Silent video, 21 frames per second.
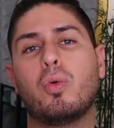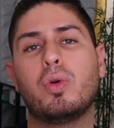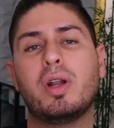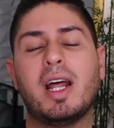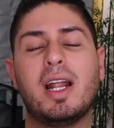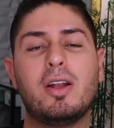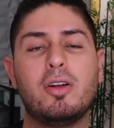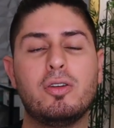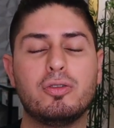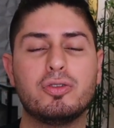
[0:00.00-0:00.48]

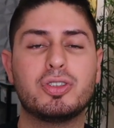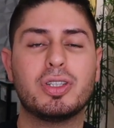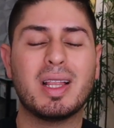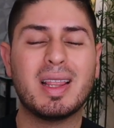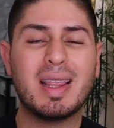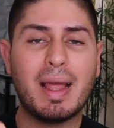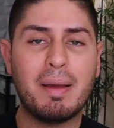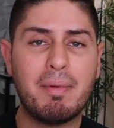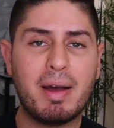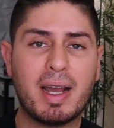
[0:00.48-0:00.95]
una luz
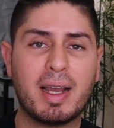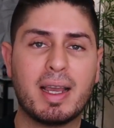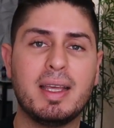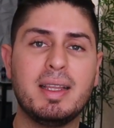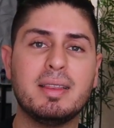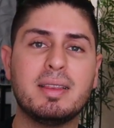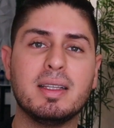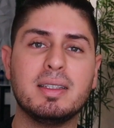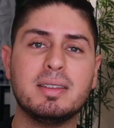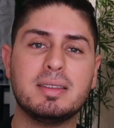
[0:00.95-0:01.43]
de baja
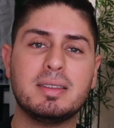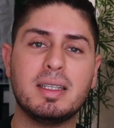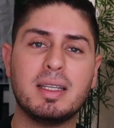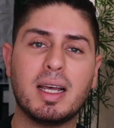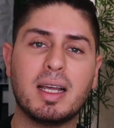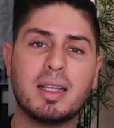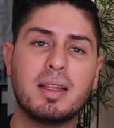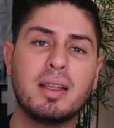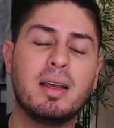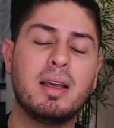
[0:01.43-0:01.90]

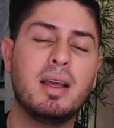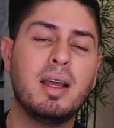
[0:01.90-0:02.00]
intensidad.